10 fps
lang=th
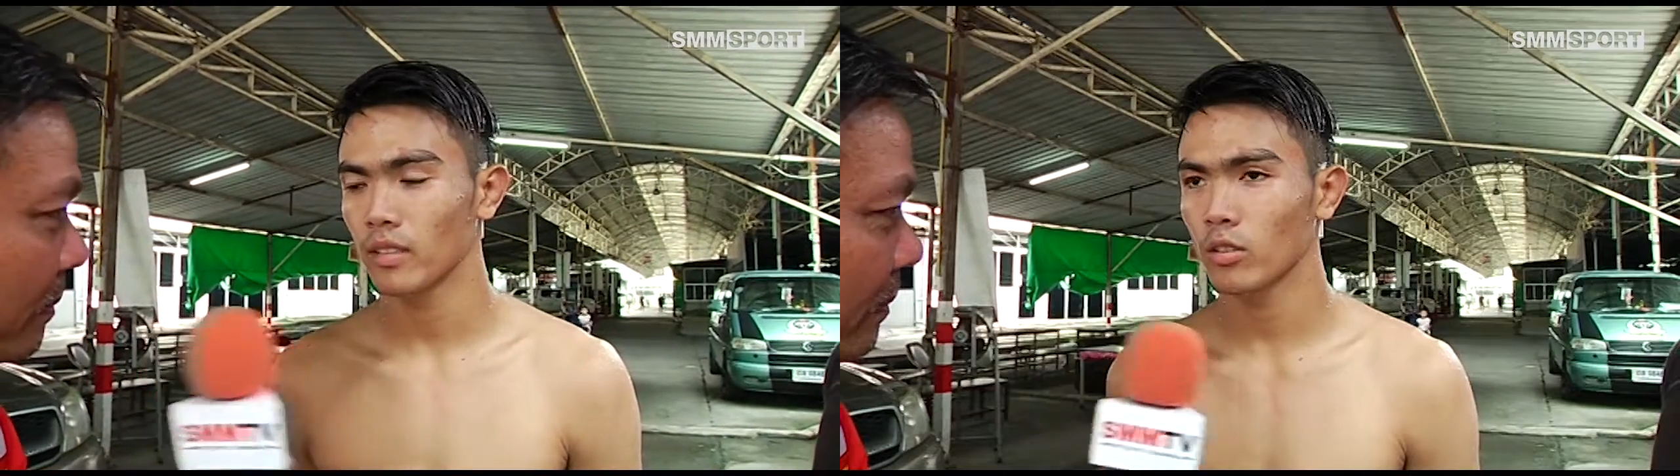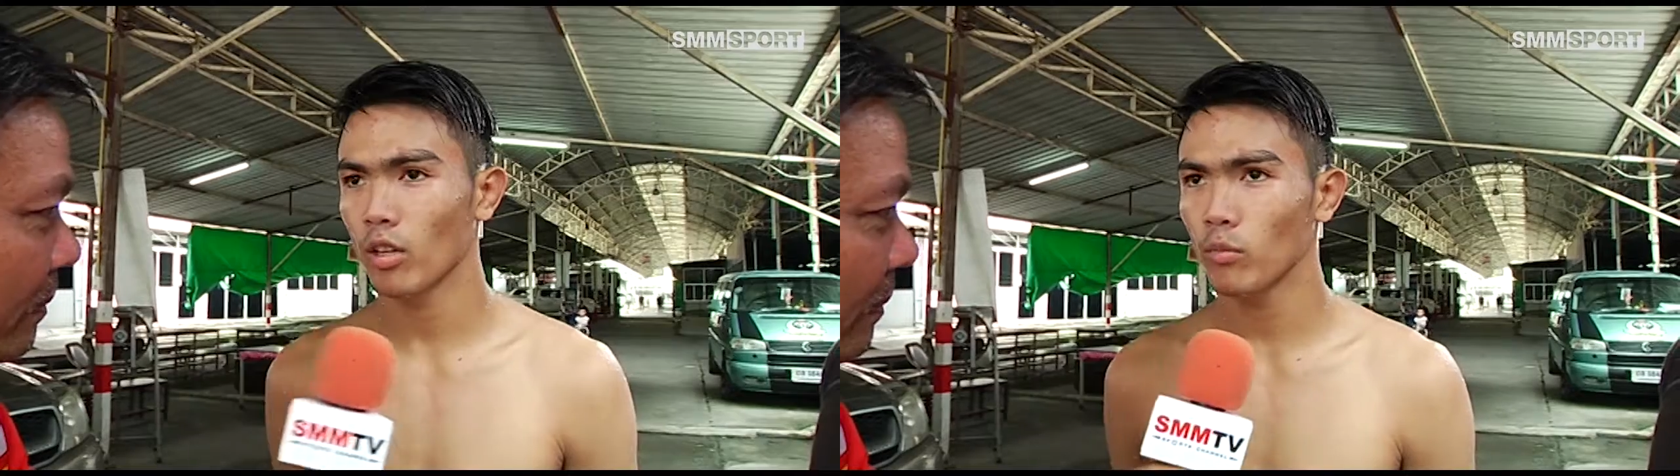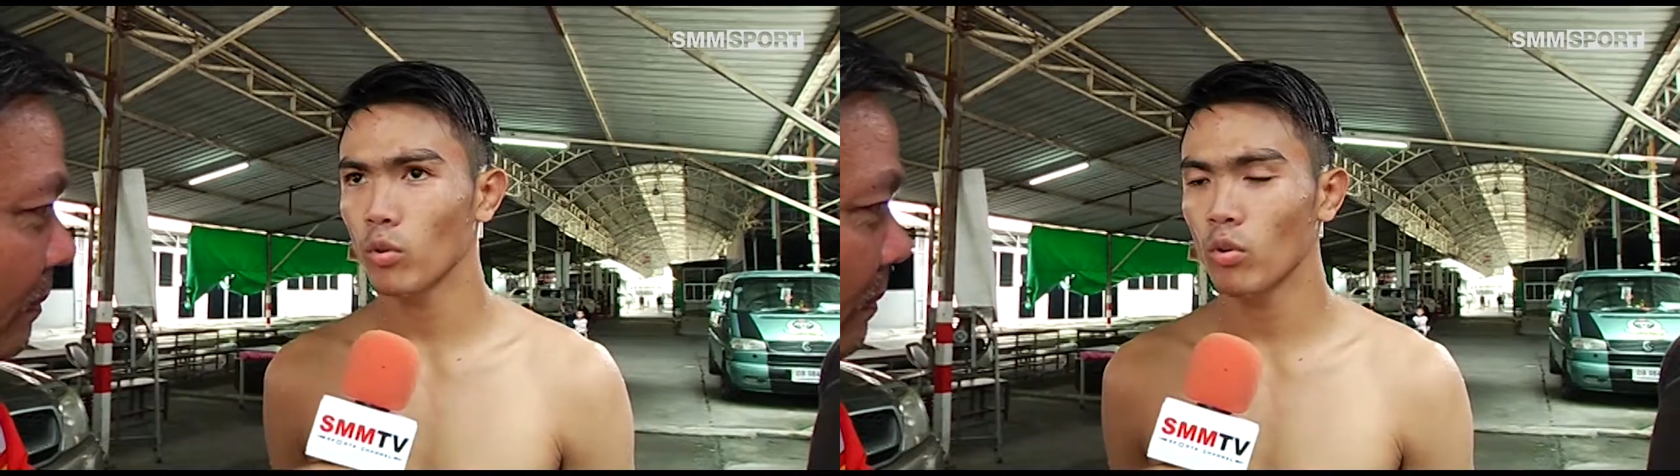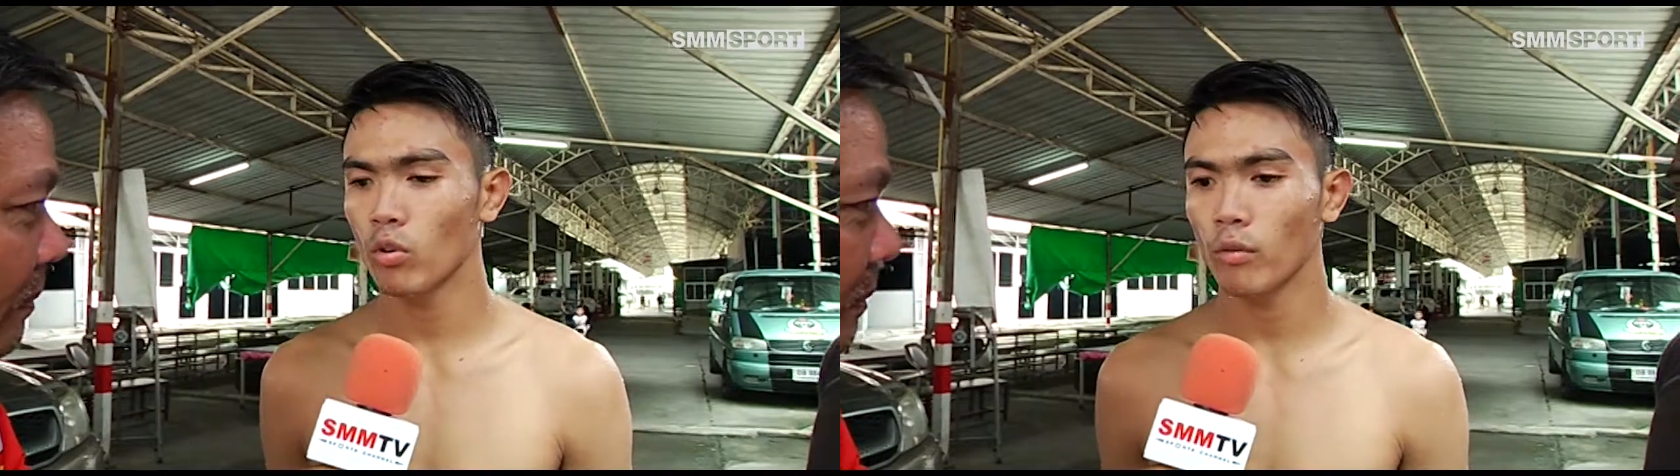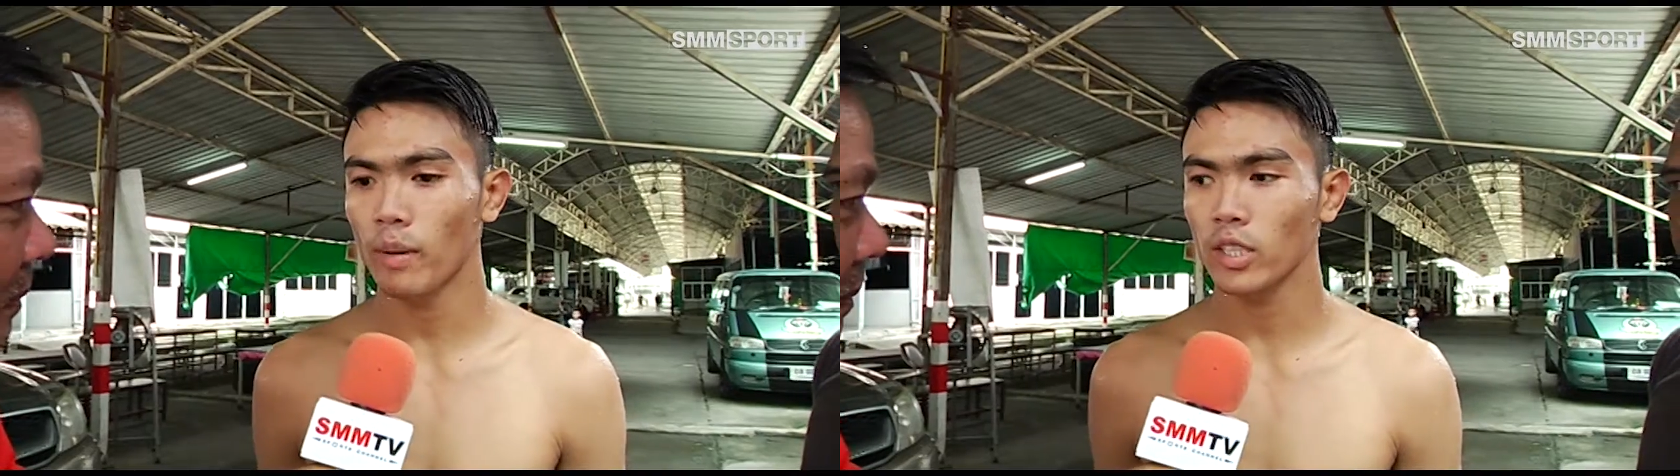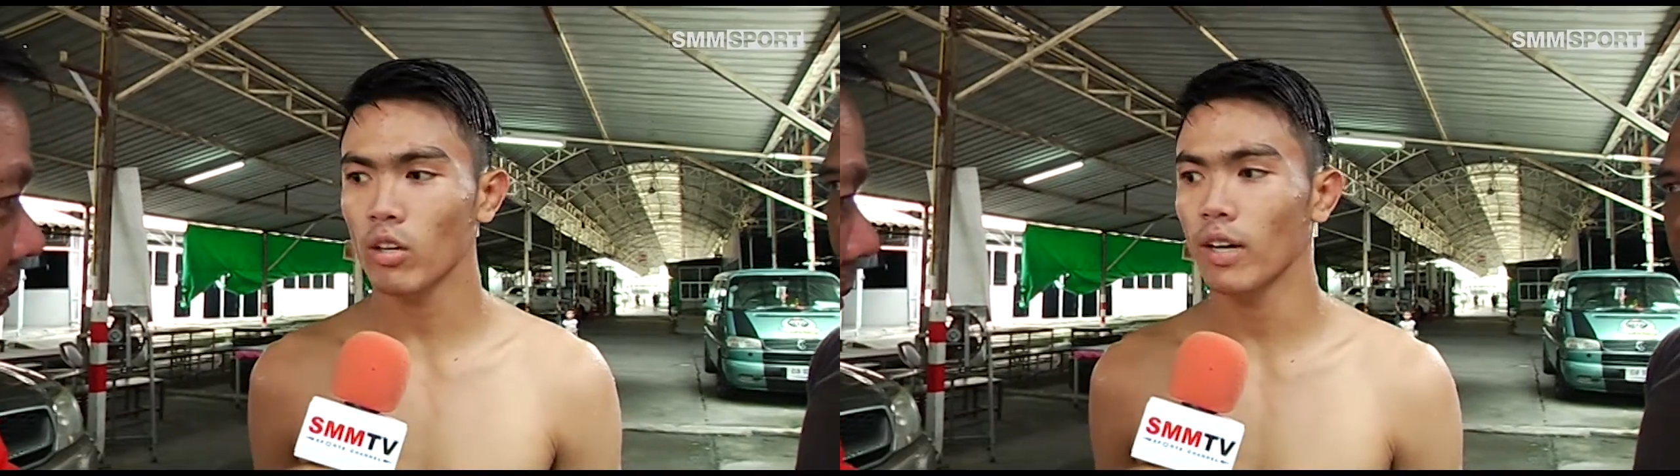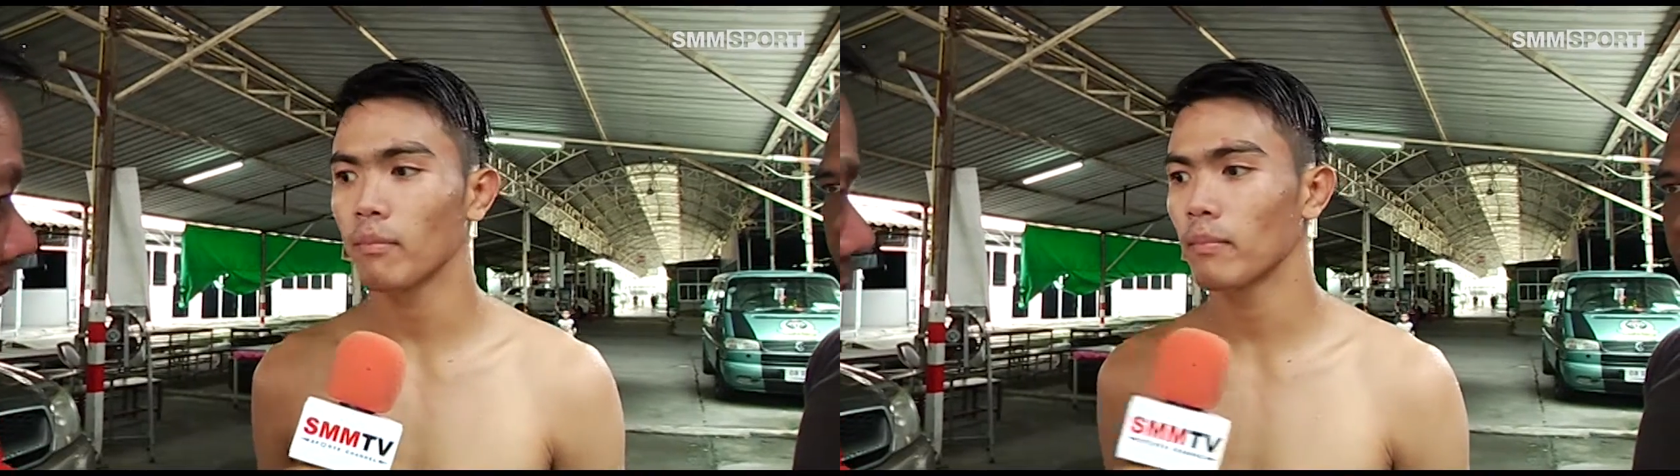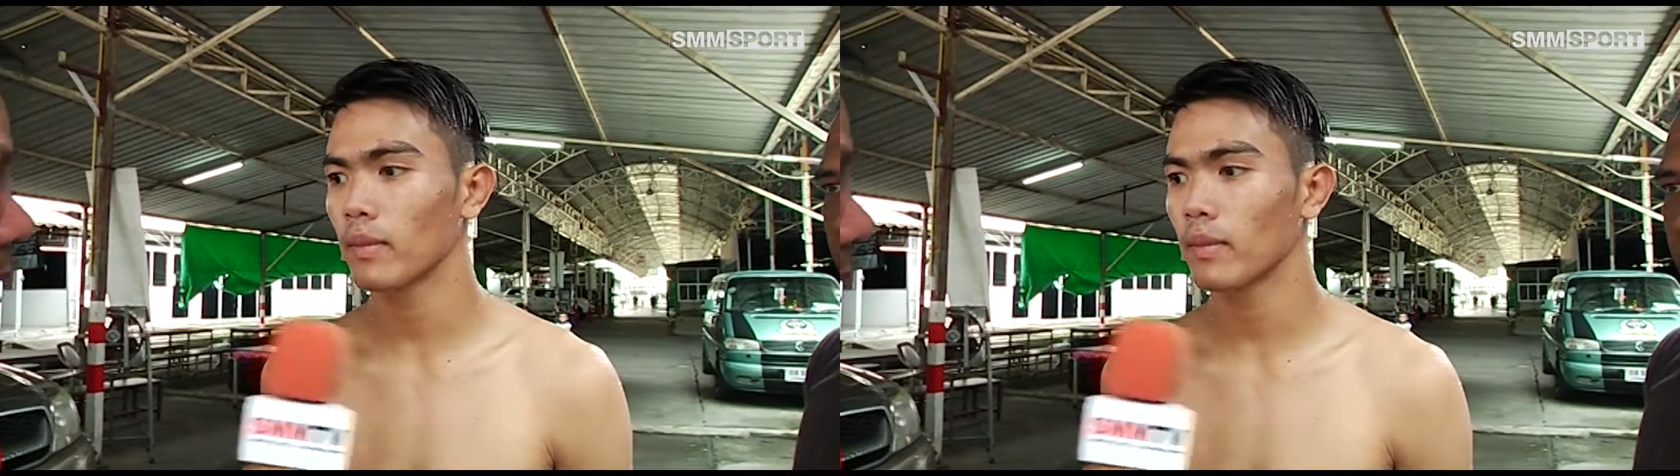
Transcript: ซ้อมอยู่ปากช่องครับ